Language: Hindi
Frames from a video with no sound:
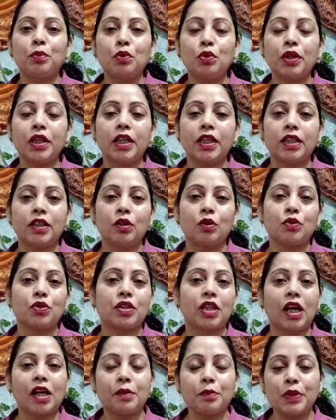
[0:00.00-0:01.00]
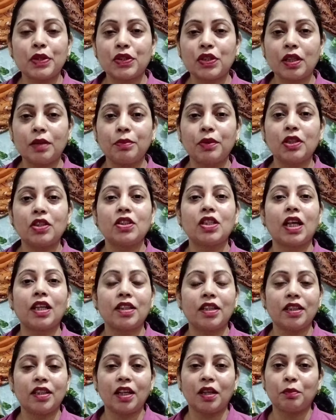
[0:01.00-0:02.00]
पूरे हिंदुस्तान में सभी
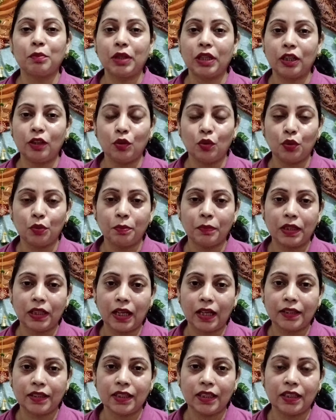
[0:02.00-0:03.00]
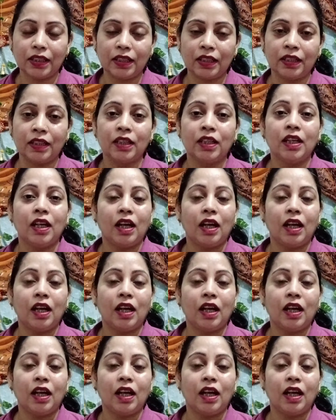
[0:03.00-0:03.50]
जाति धर्म के लोग मनाते हैं